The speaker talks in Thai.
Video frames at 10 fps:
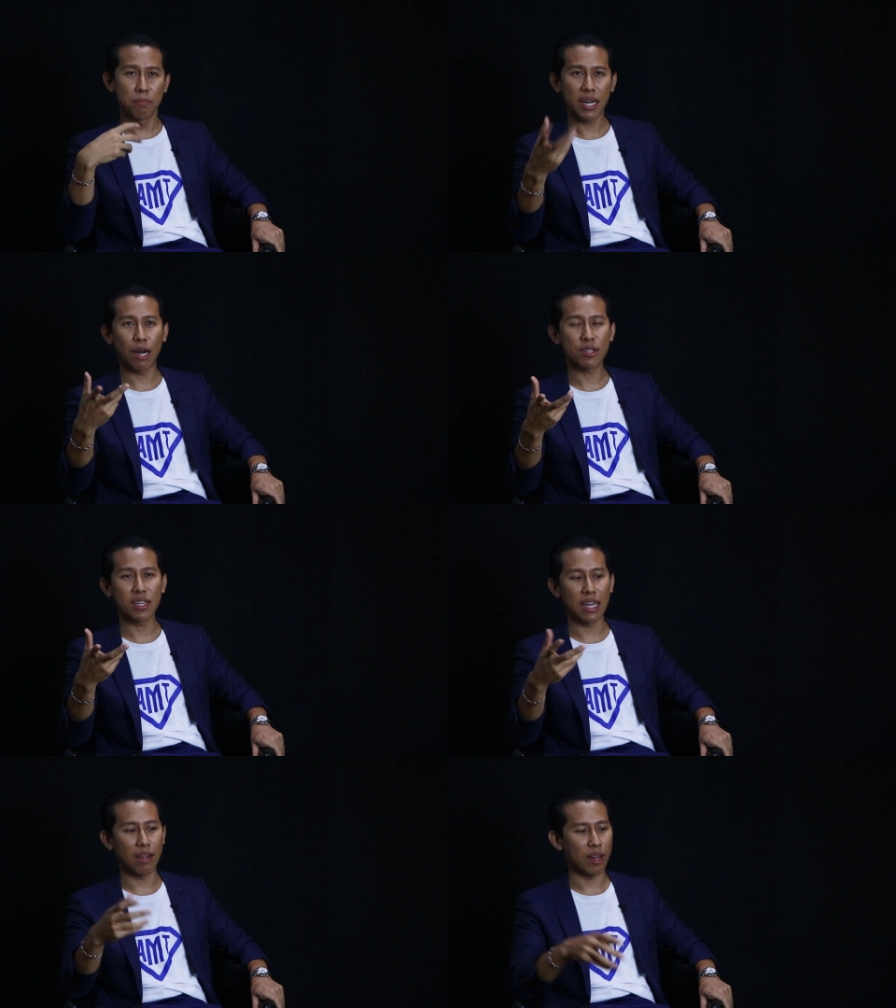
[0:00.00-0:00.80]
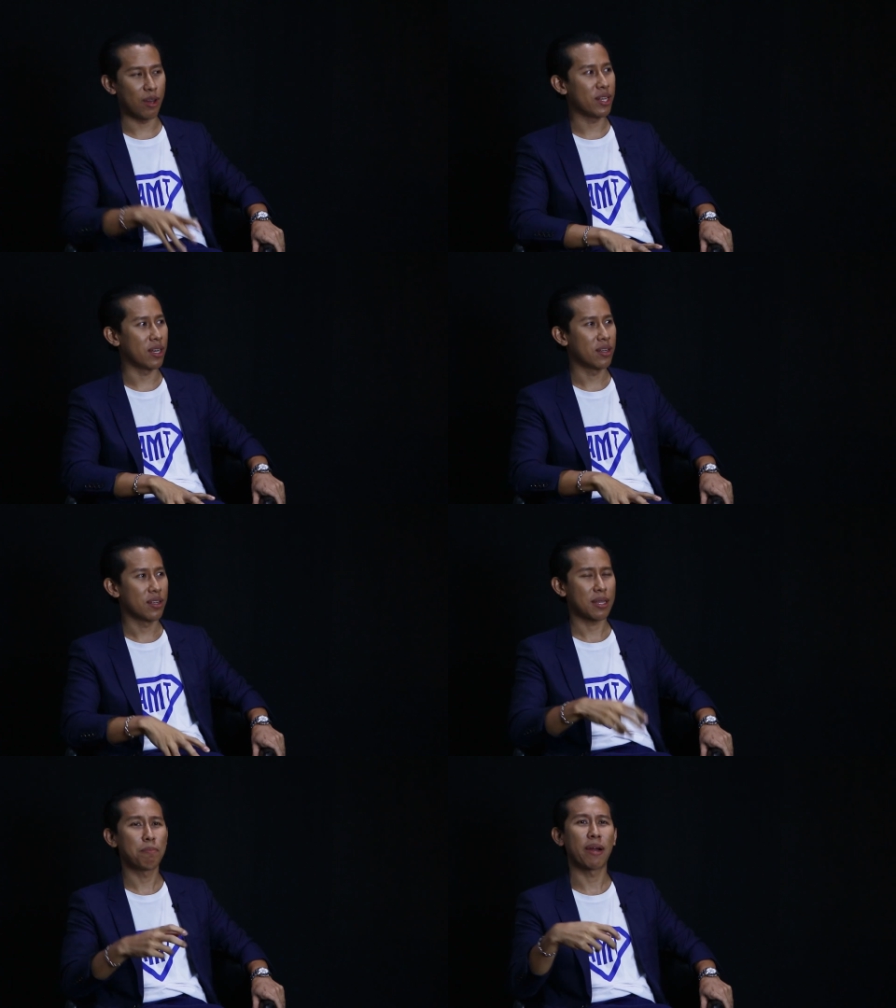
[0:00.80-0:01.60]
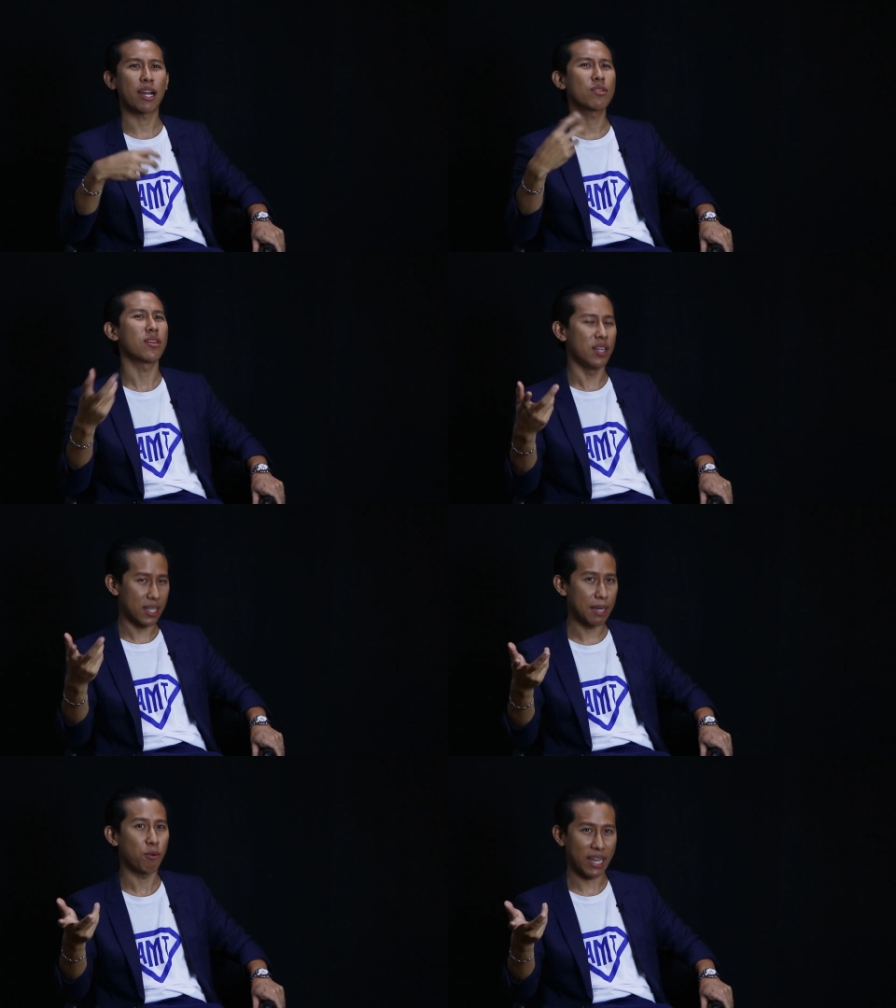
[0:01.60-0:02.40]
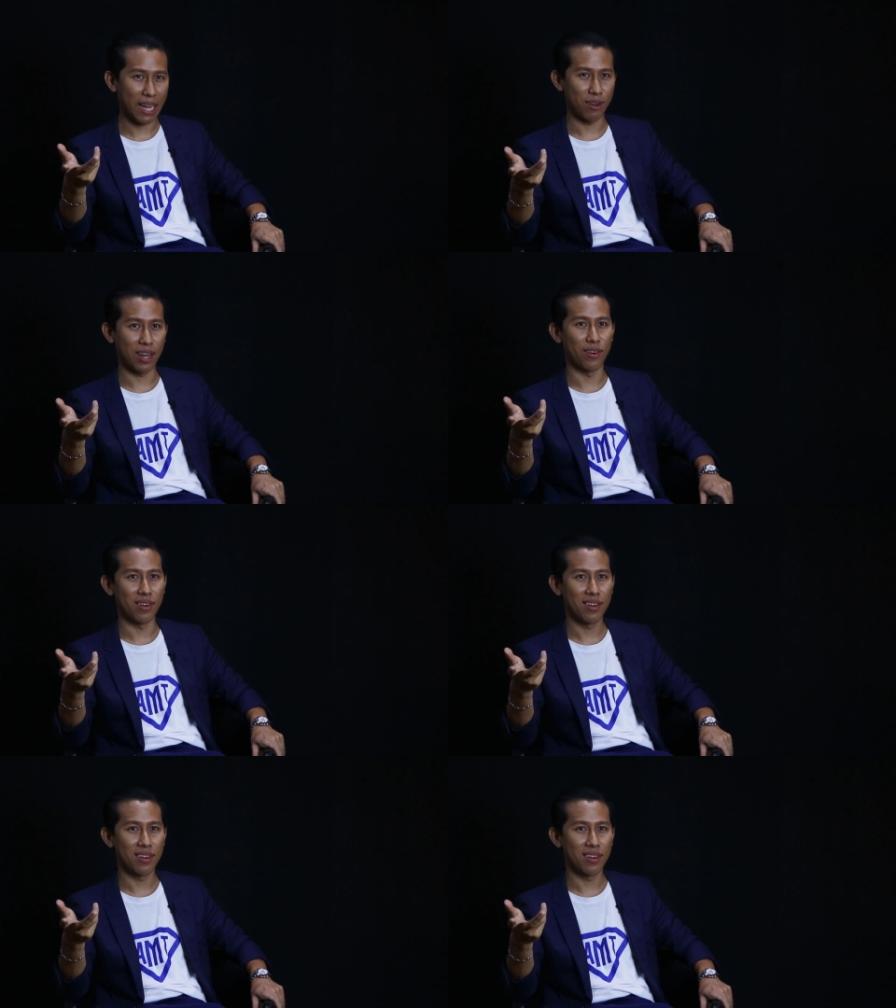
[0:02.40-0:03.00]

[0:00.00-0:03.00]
เมื่อเขาเจอแล้วแล้วเนี่ยทำไมเขาถึงเลือกใช้บริการของเรา